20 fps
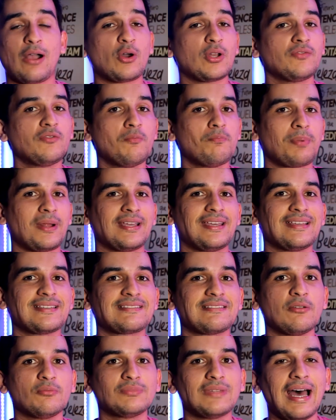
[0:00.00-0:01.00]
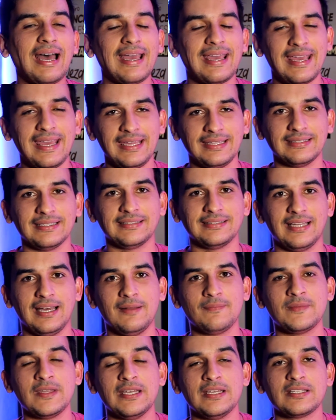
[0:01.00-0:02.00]
Agora vamos para a questão da renda,
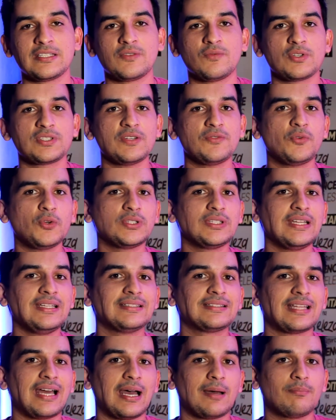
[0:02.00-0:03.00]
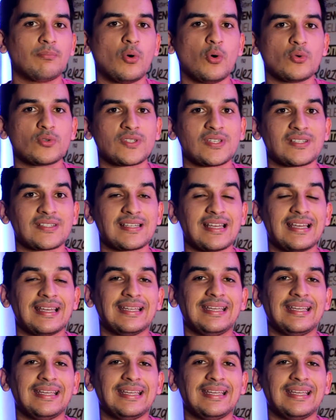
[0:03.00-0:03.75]
tá? Se você for tentar bolsas